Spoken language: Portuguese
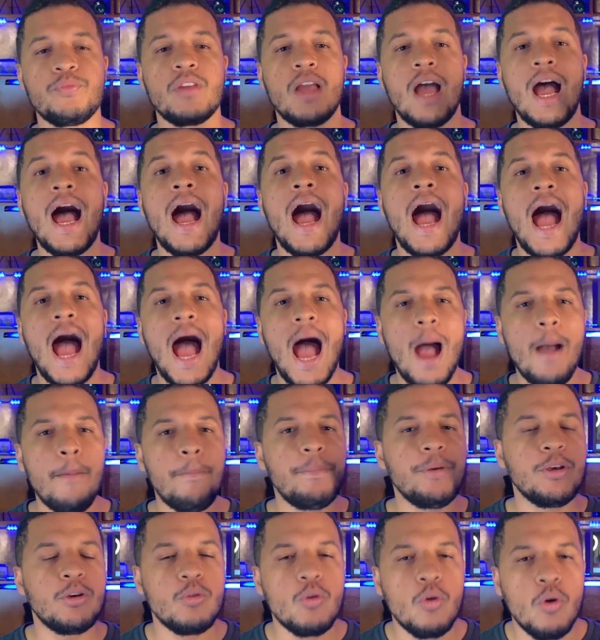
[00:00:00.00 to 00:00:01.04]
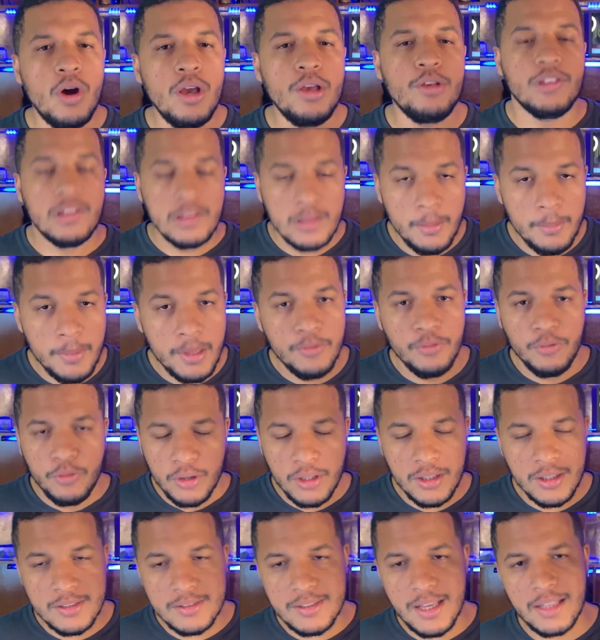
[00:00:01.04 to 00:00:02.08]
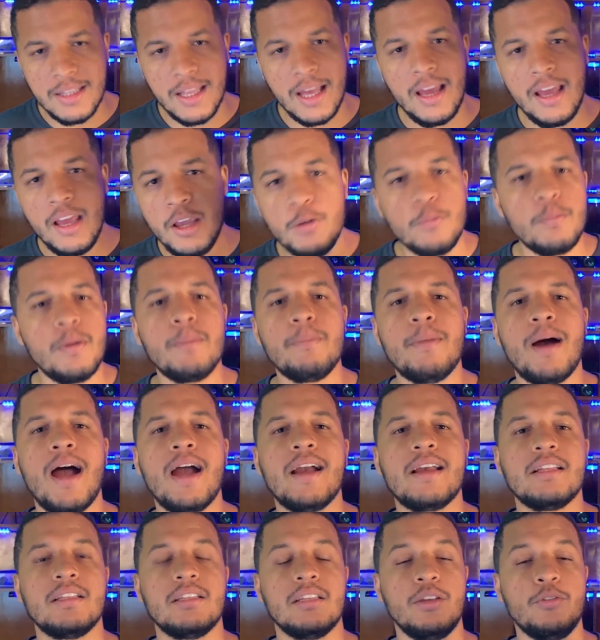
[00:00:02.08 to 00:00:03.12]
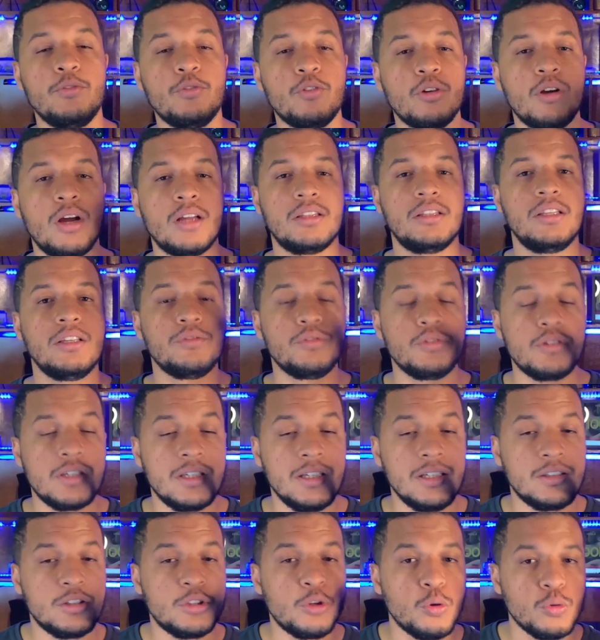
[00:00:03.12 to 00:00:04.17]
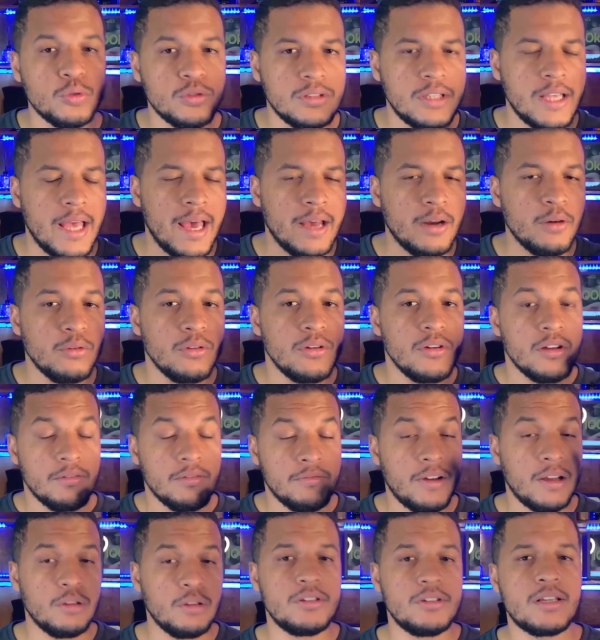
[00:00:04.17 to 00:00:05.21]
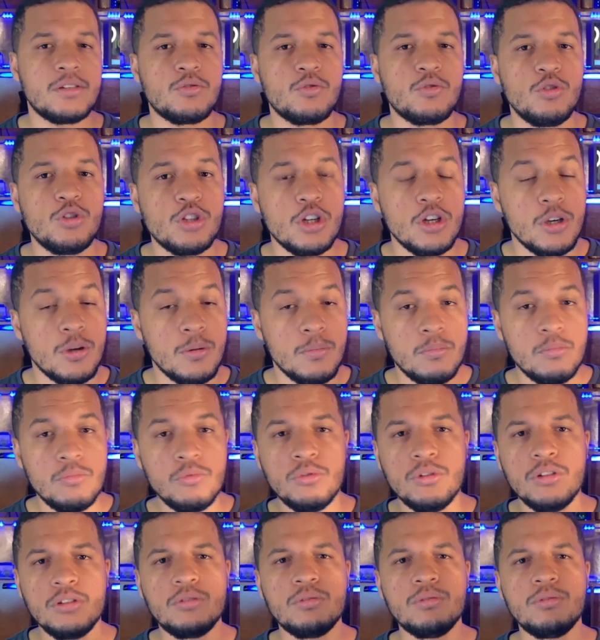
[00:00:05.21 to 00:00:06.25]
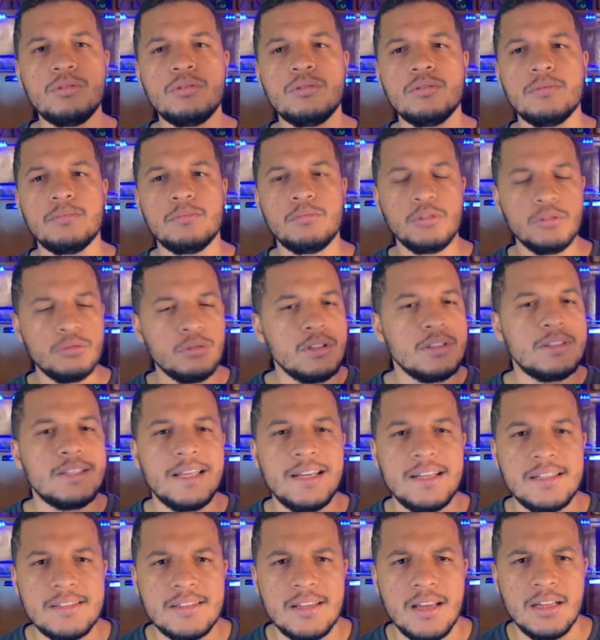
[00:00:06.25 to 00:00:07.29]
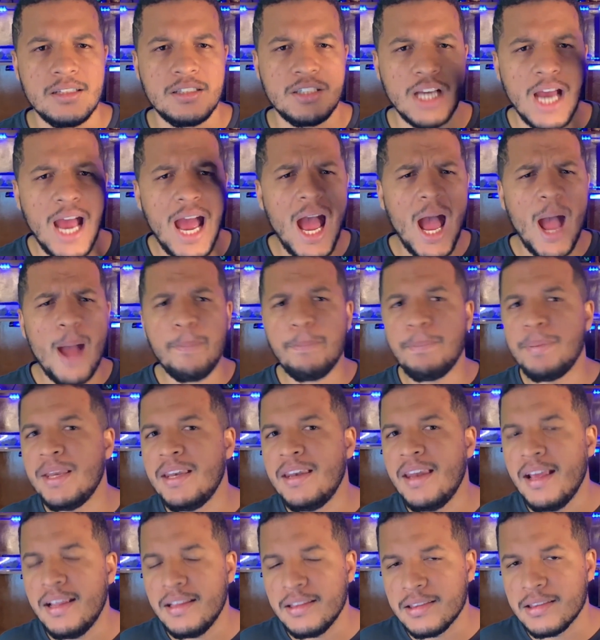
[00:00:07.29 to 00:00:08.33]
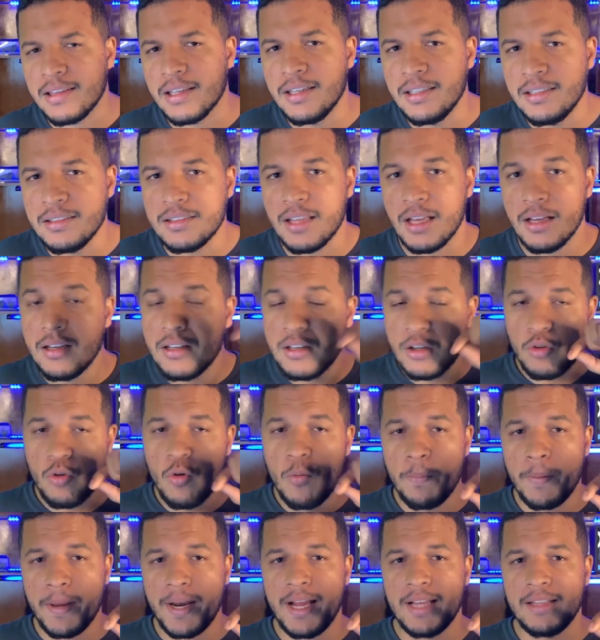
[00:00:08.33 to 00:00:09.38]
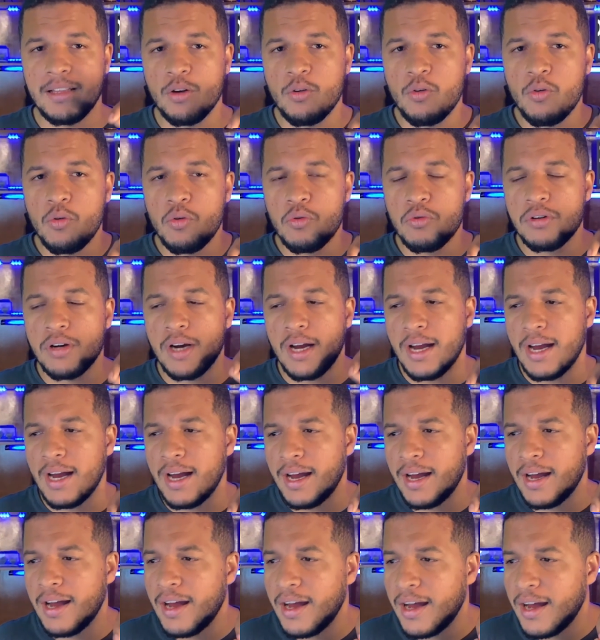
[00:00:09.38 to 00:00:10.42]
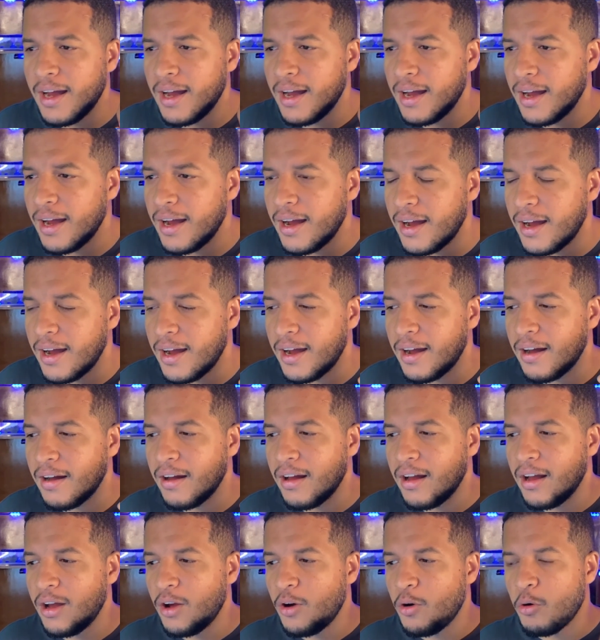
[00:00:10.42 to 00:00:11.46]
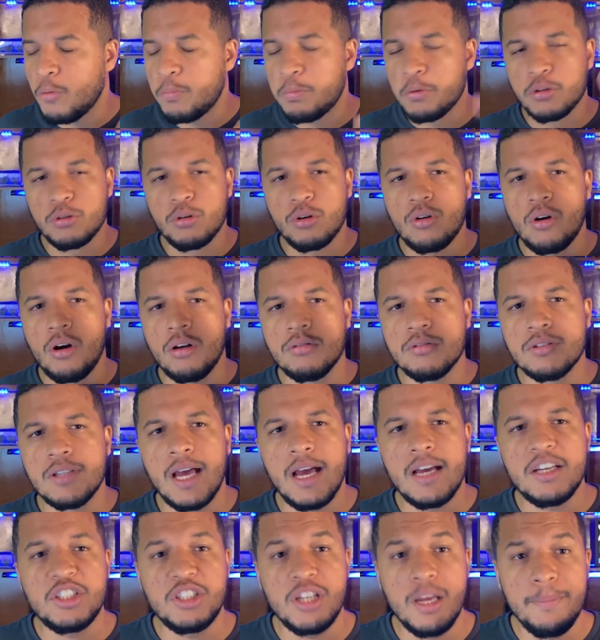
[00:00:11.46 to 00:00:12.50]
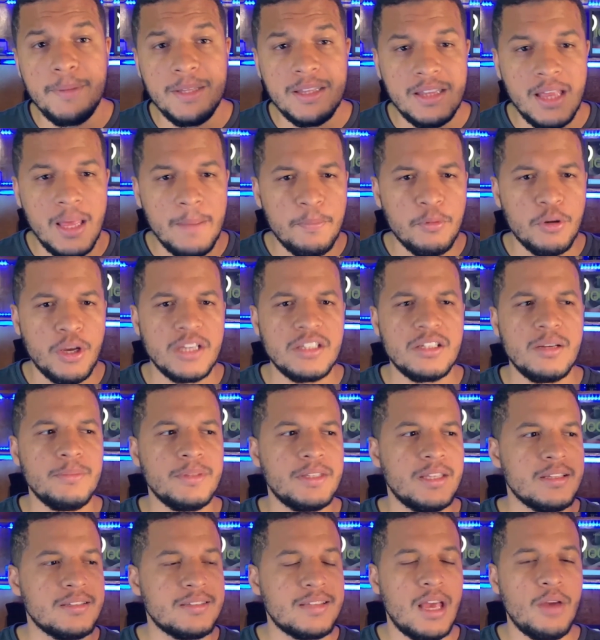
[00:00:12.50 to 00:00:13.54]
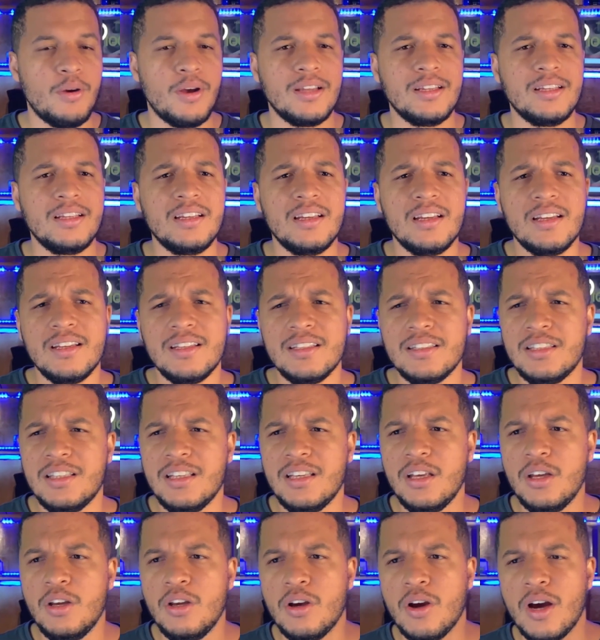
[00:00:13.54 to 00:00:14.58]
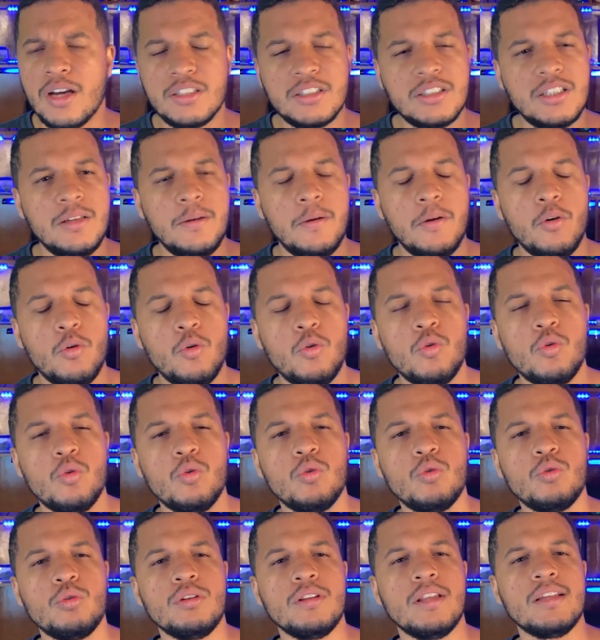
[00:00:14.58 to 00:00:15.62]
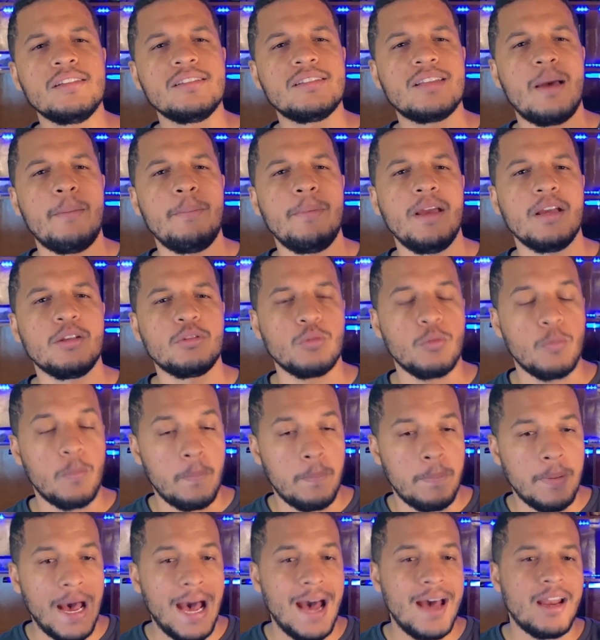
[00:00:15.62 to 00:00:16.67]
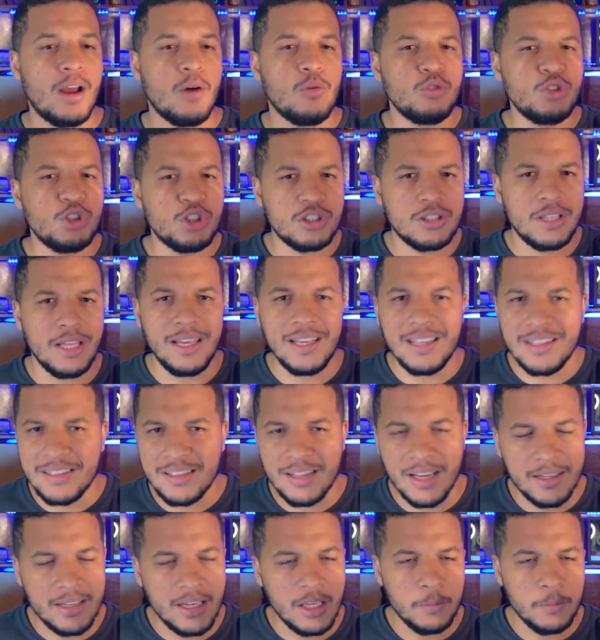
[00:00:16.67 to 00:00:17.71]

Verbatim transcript: A Apecoin também foi lançada em o B-Market e foram ativos que trouxeram valorizações muito, muito interessante. A app nem tanta comparada com a, a, o protocolo da GMT, porque a GMT saiu ali de, acho que o, o lançamento para o staking, aquele